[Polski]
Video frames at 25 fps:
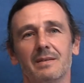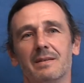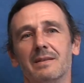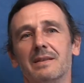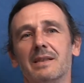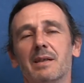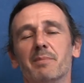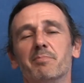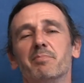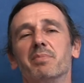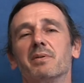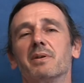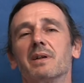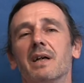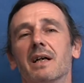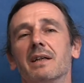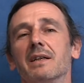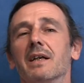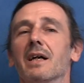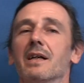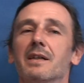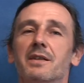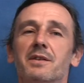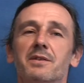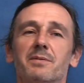nie
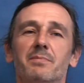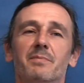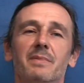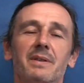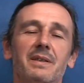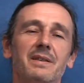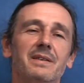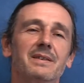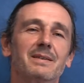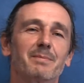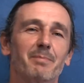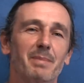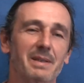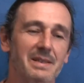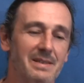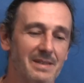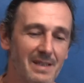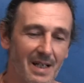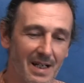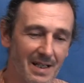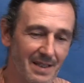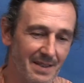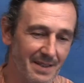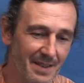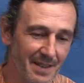poganialiśmy ich
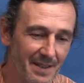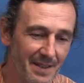specjalnie.